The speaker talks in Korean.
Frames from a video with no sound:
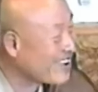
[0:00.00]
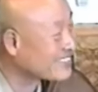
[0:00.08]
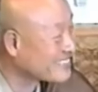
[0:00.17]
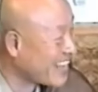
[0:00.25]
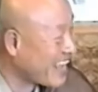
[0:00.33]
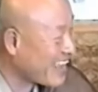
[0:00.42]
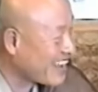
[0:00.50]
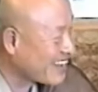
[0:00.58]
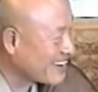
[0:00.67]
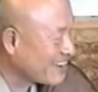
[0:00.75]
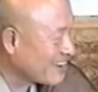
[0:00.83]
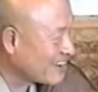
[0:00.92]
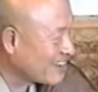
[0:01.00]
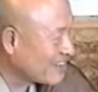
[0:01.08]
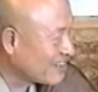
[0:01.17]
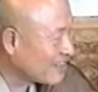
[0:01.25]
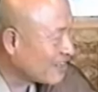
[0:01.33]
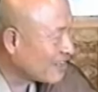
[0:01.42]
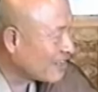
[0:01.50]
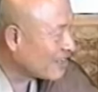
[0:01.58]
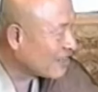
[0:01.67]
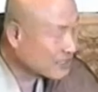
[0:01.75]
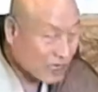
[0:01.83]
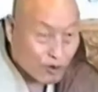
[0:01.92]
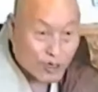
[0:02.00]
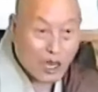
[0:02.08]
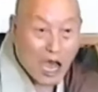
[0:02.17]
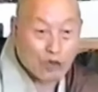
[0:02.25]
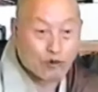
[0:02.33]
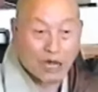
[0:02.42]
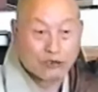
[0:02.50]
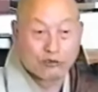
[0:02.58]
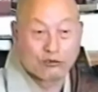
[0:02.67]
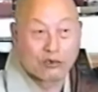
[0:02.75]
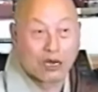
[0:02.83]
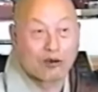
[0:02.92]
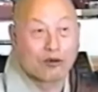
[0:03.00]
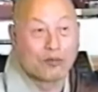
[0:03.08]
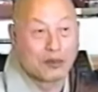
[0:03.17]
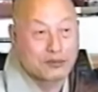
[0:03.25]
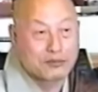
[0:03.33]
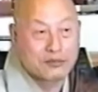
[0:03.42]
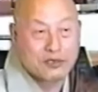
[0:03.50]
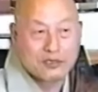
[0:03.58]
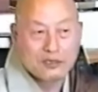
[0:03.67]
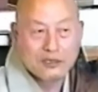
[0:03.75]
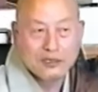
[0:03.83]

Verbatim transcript: 맞지? 예. 자고 있는, 아이고, 안 죽었구나. 고맙습니다.